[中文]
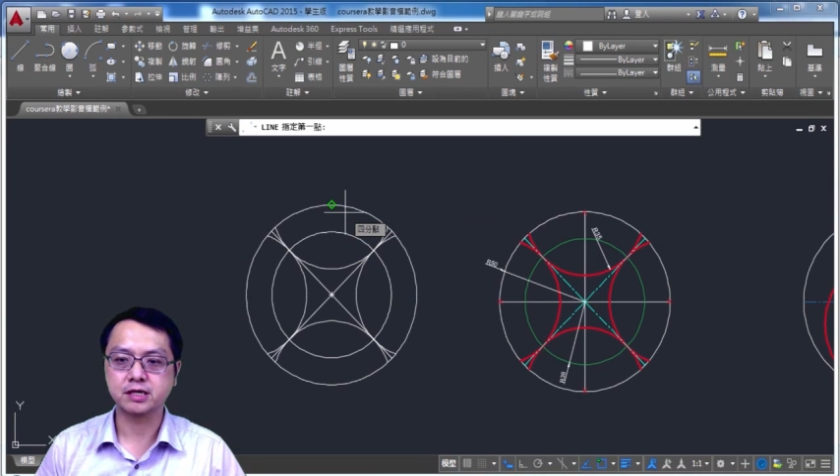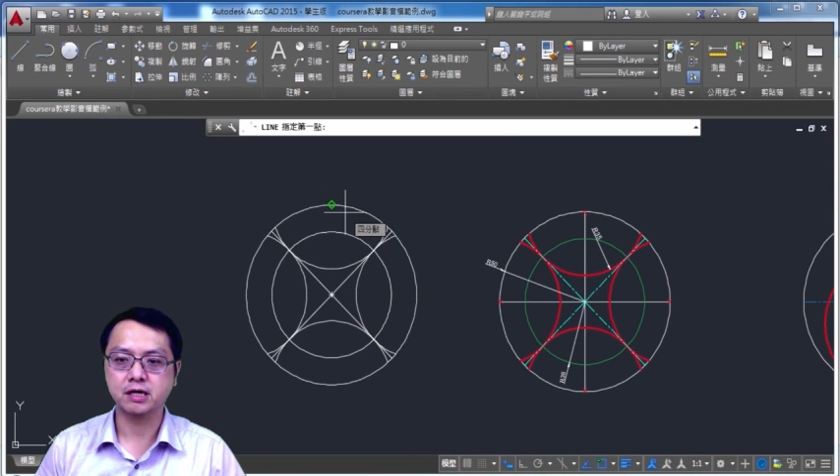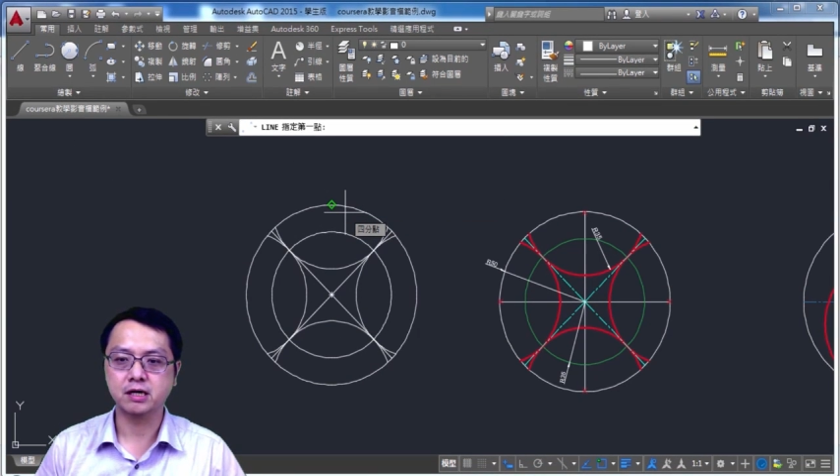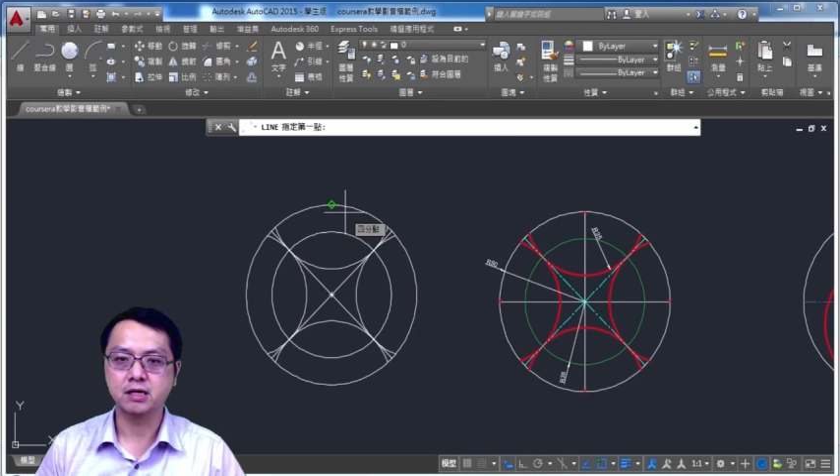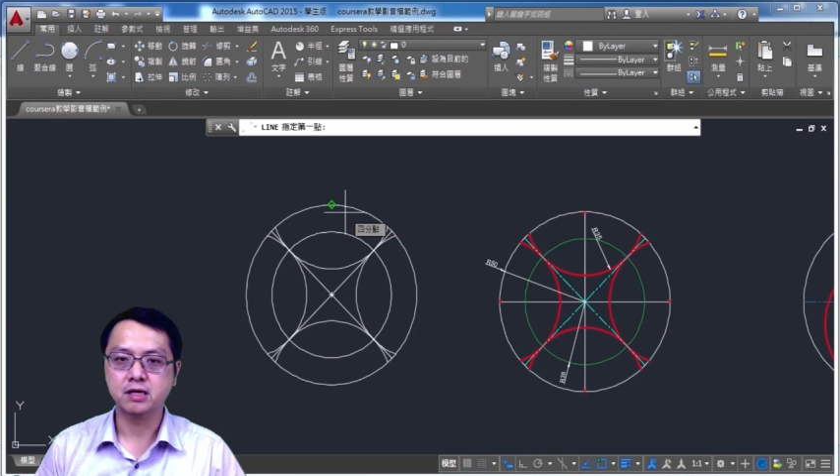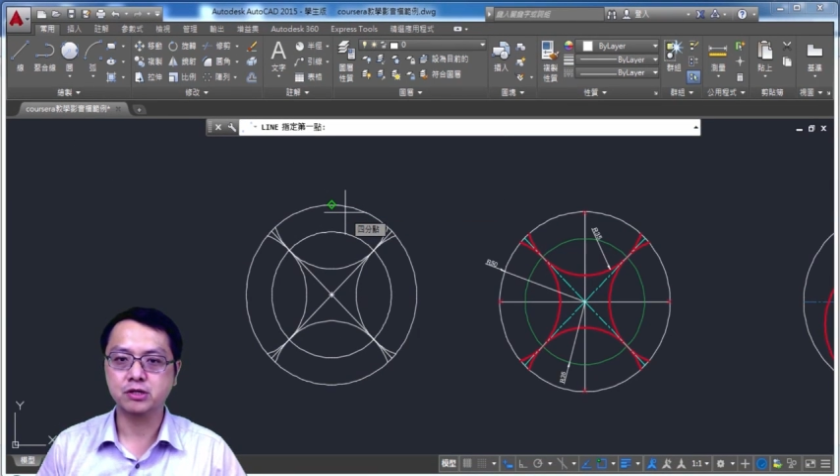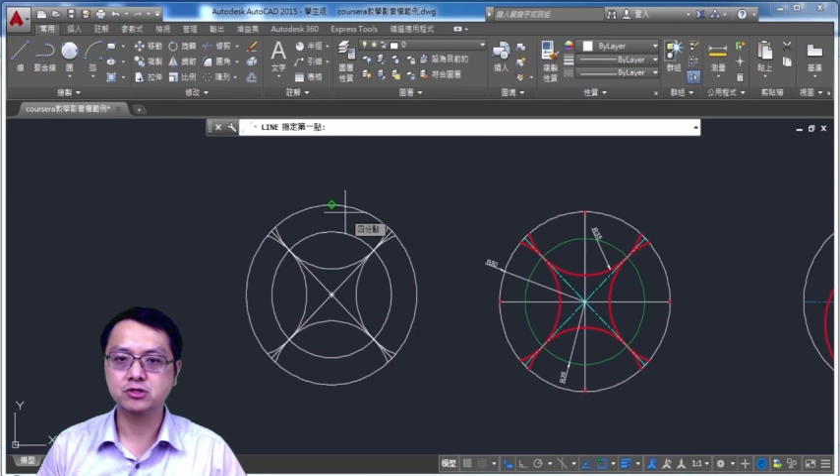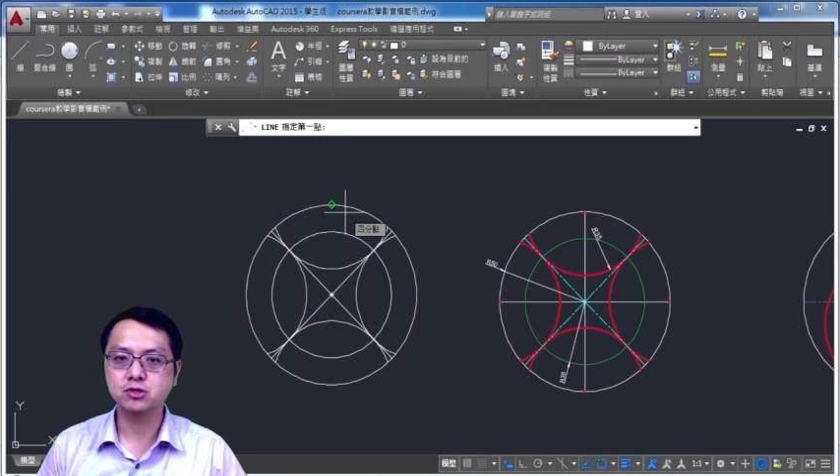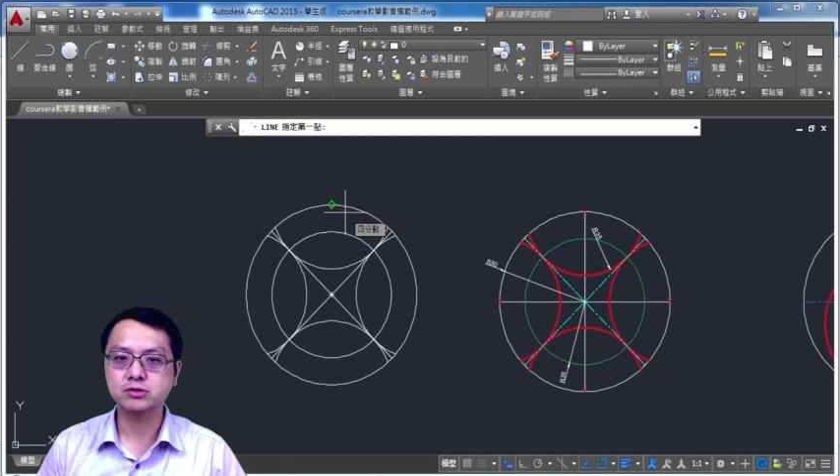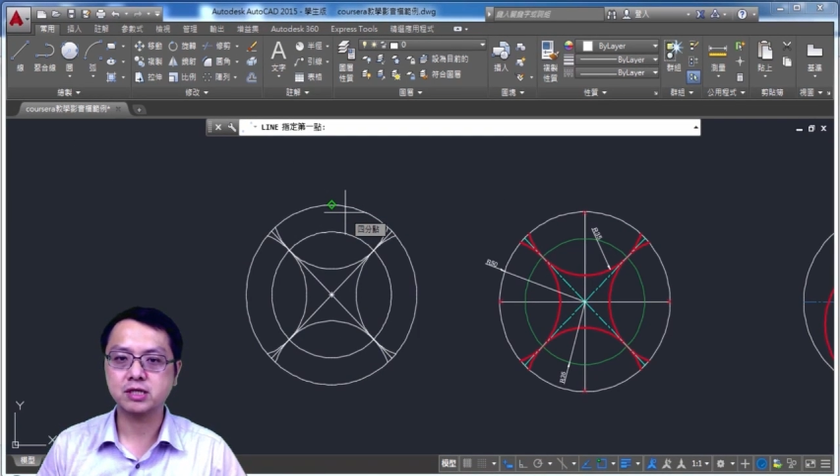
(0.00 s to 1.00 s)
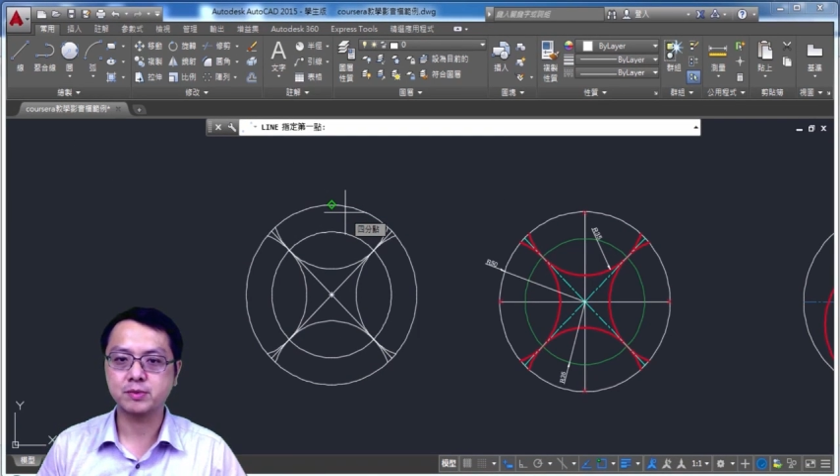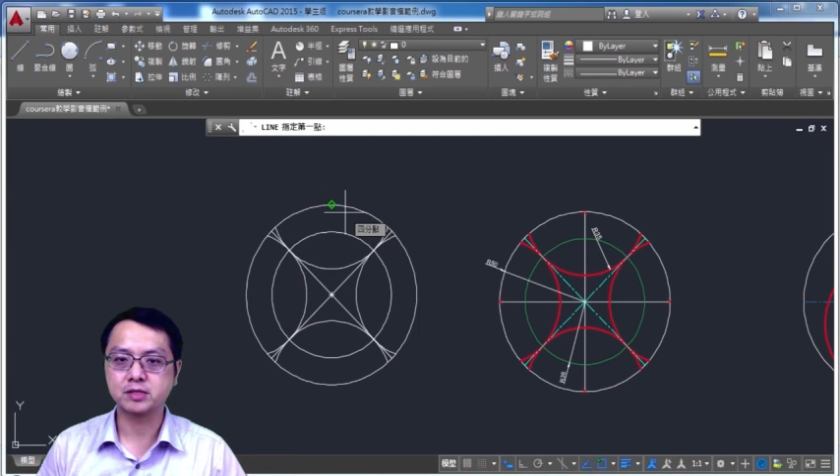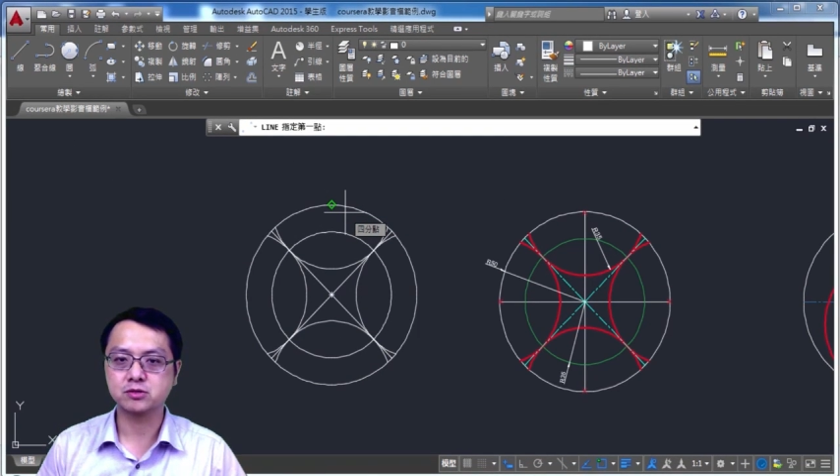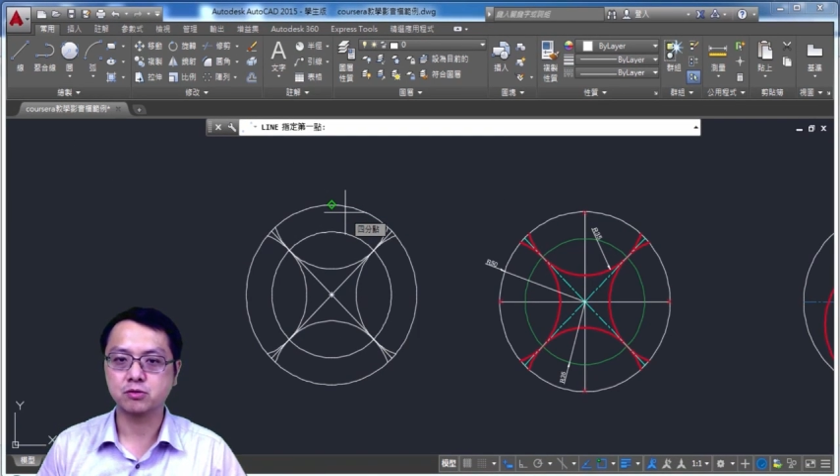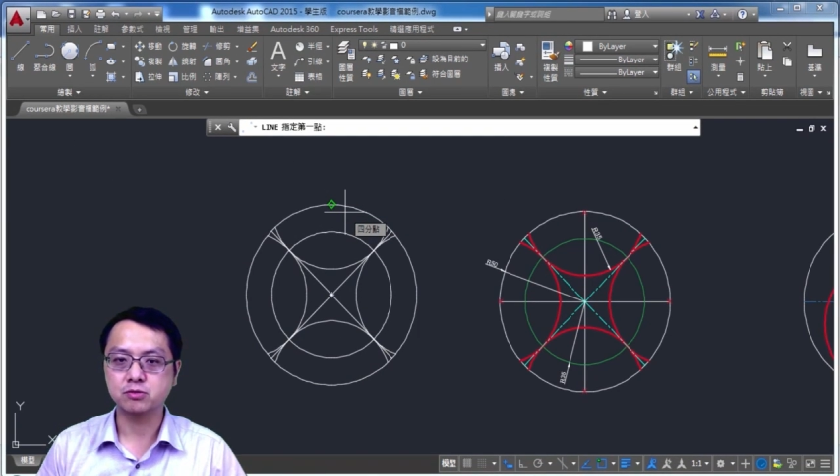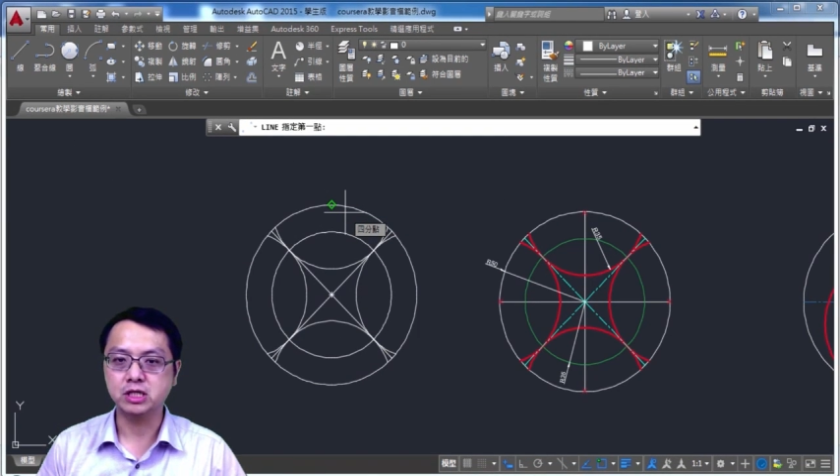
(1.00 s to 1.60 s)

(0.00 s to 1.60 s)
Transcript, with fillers: 个圆周上面的时候，